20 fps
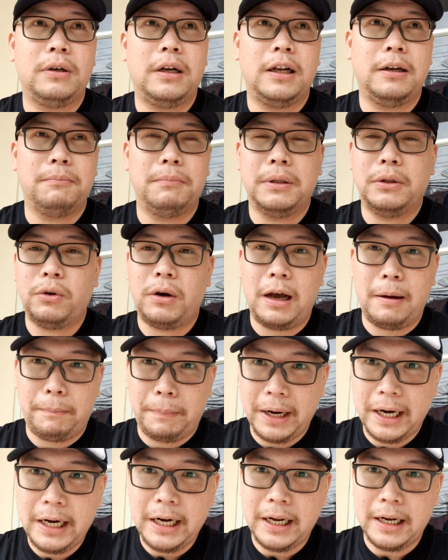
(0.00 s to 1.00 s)
dalam bentuk
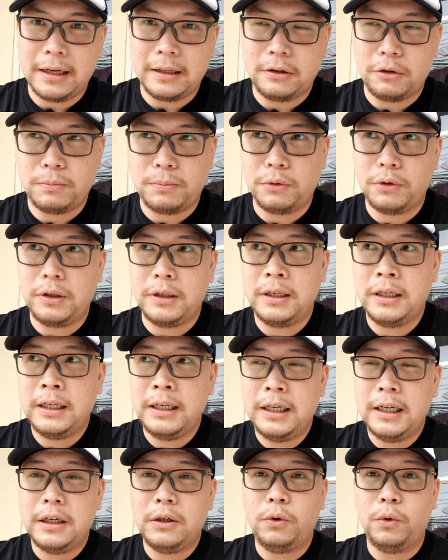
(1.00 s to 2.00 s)
APD ataupun
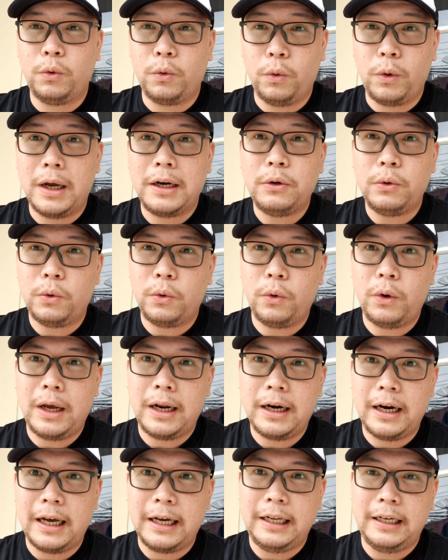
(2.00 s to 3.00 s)
dukungan-dukungan
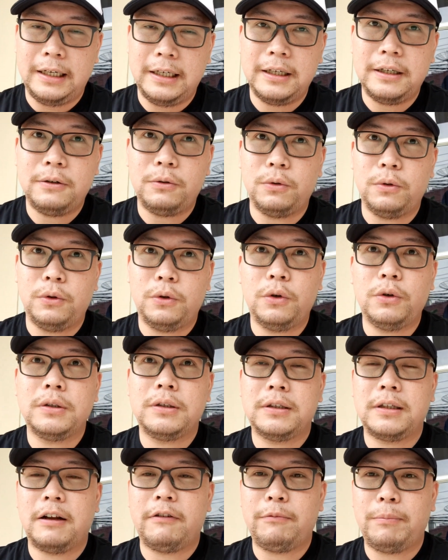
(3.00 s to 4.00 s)
lainnya untuk
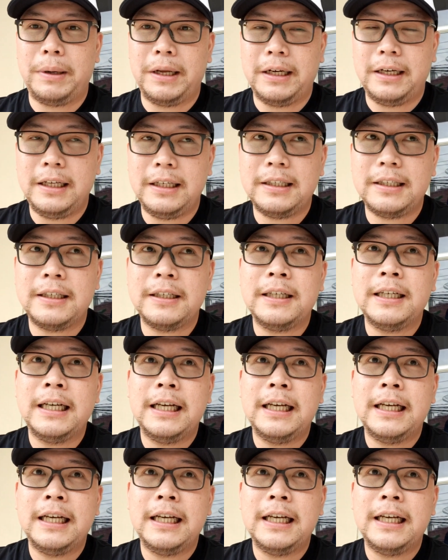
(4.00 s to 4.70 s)
staf medis